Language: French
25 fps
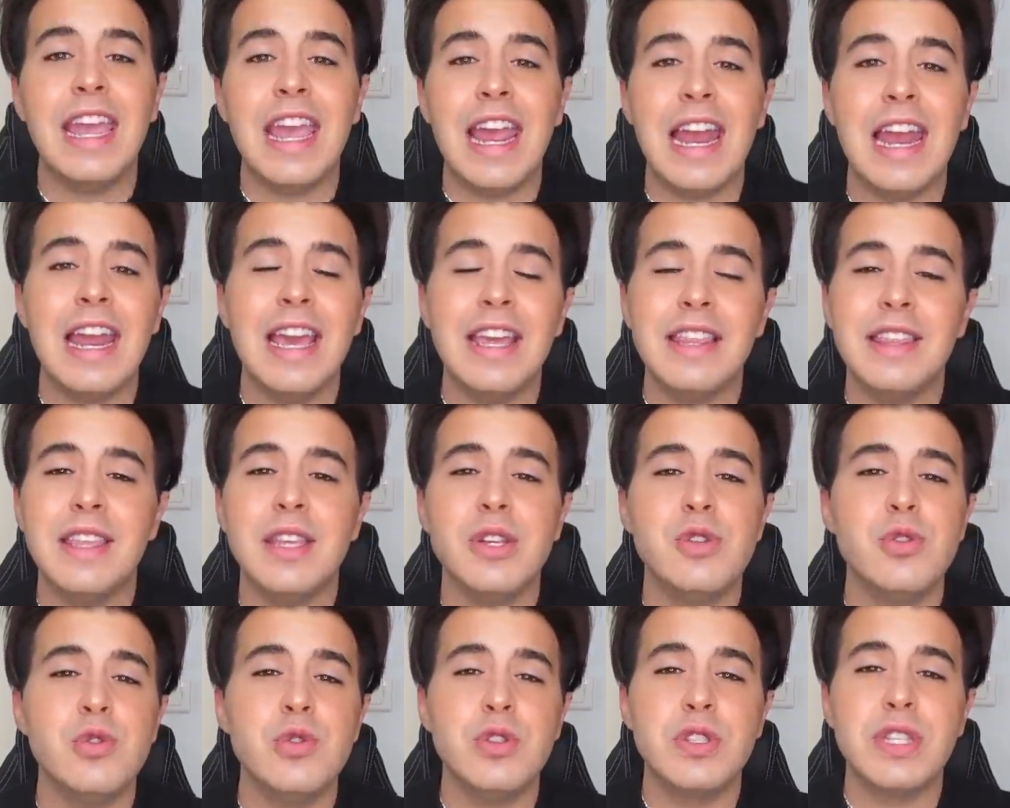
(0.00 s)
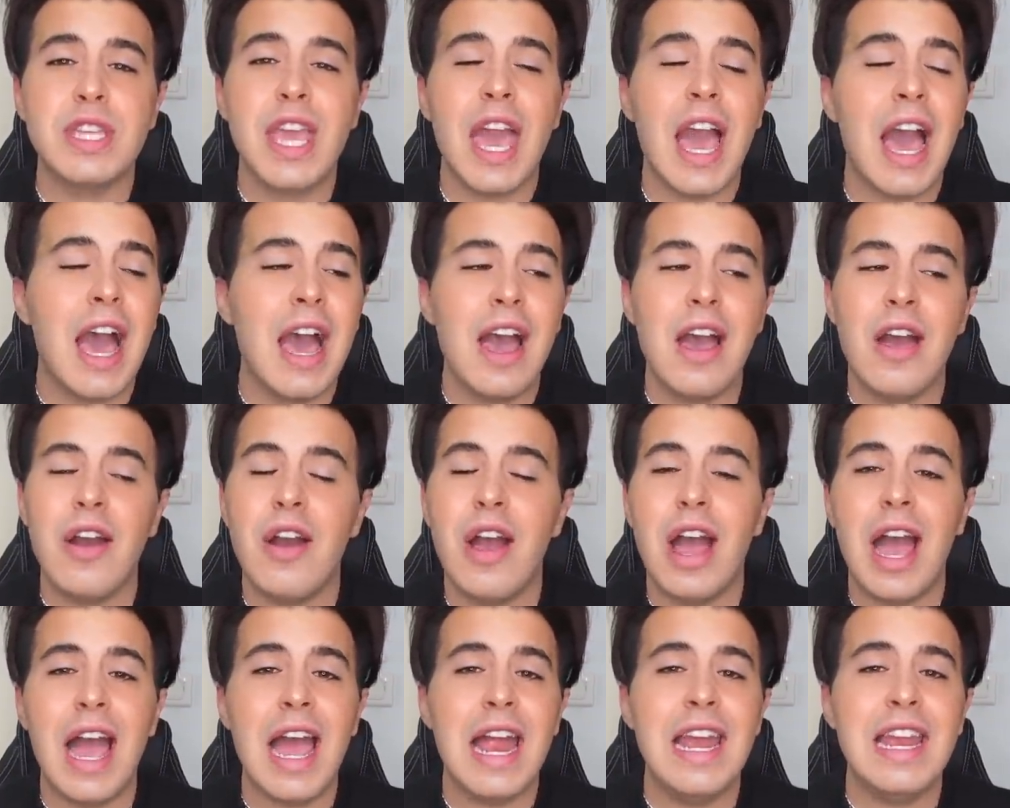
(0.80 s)
Et elle a été jusqu'à
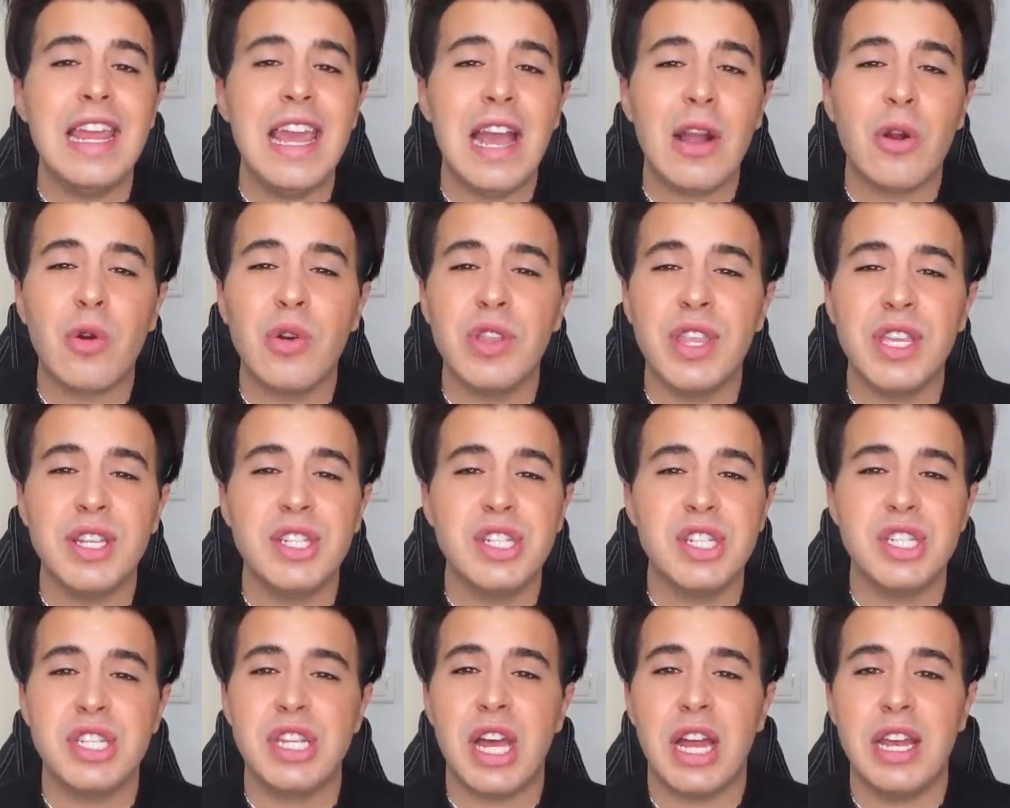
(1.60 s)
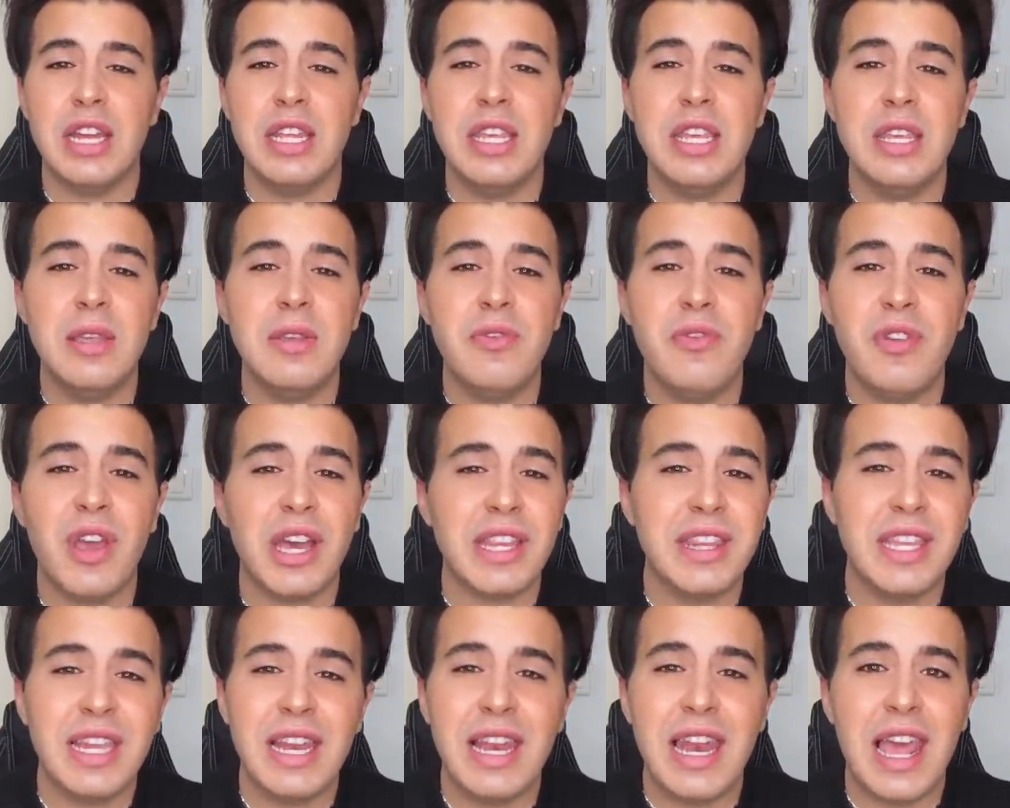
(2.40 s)
euh, aller à côté de chez Charlie,
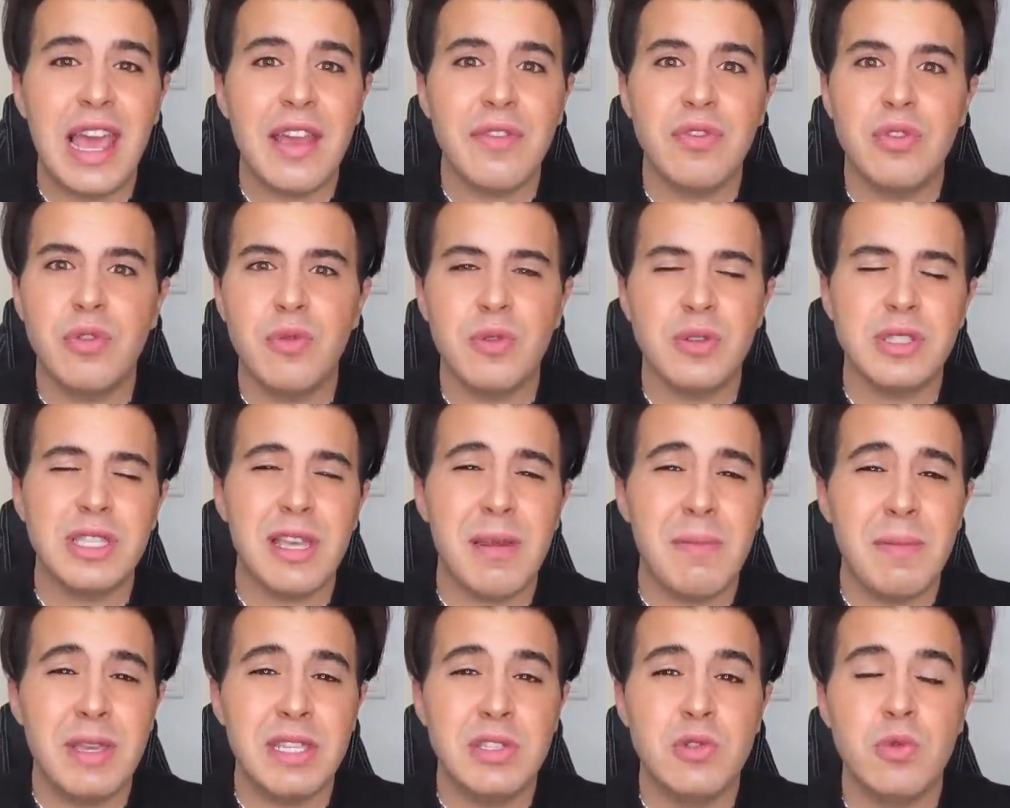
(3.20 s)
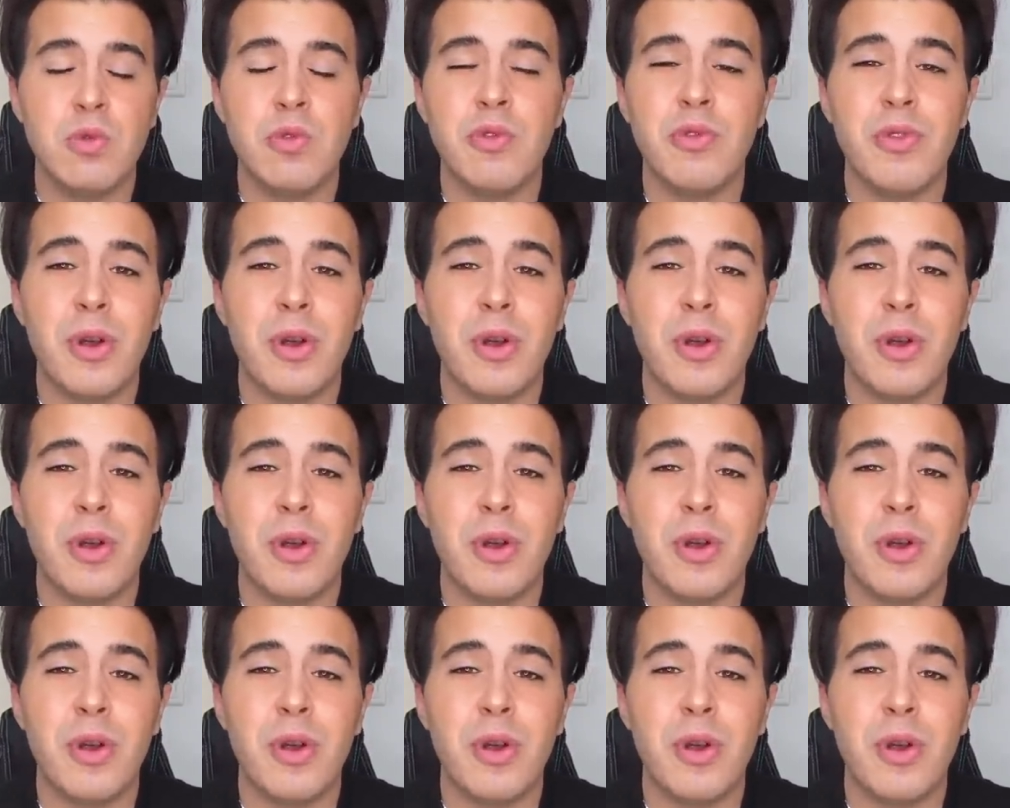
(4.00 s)
faire des lives devant sa maison,